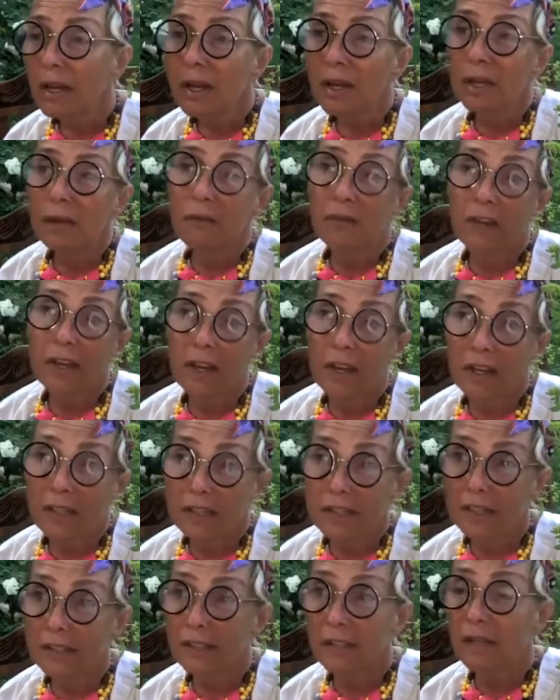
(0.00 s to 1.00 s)
и в
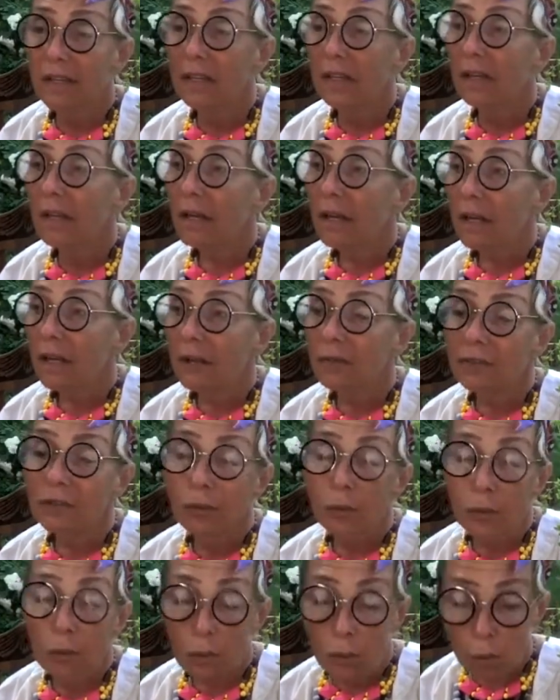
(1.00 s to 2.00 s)
Хельсинки, и в
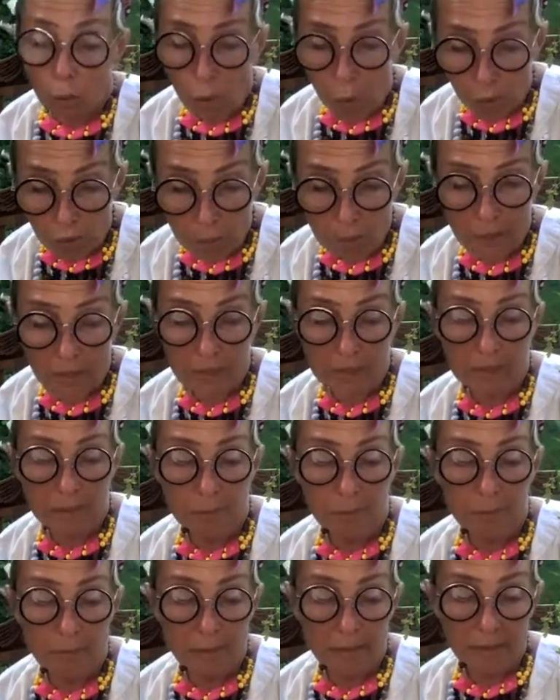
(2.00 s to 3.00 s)
Стокгольме они
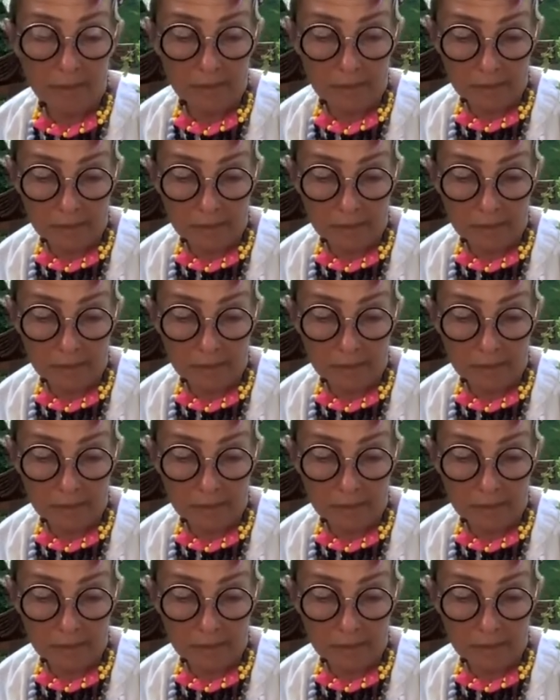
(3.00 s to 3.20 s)
были.